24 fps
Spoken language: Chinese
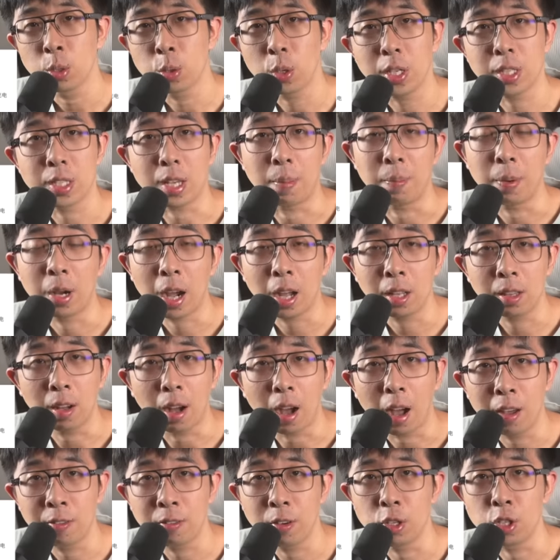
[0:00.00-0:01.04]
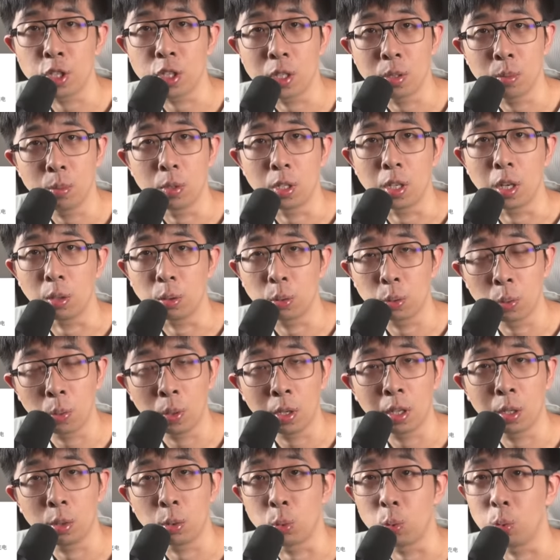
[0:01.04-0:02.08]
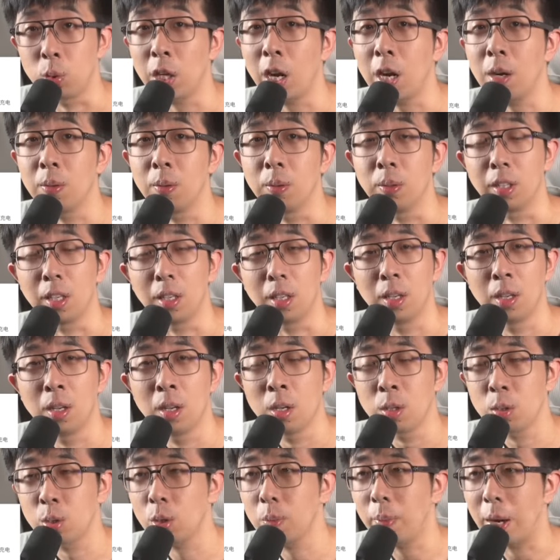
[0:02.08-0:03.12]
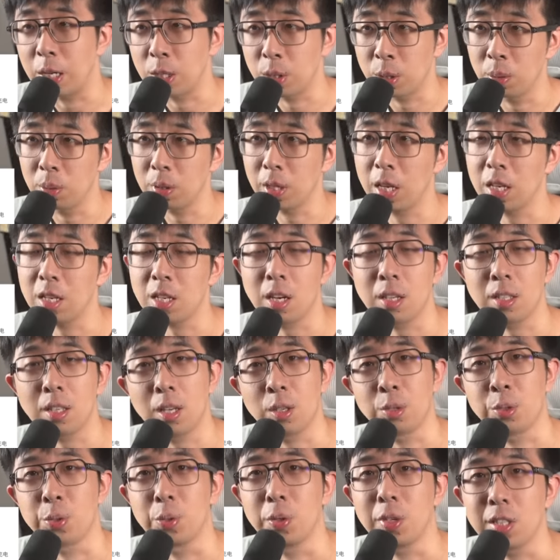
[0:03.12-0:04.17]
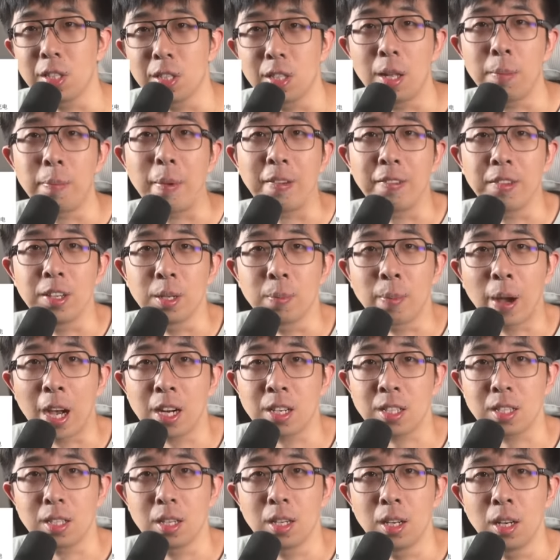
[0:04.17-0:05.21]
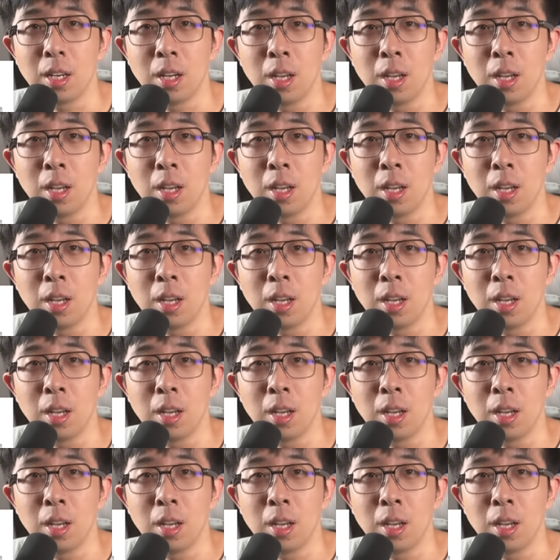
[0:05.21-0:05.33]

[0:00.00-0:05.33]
所以咱们看到 iPhone 十五上多了个独占功能，就是把充电上限锁死在百分之八十。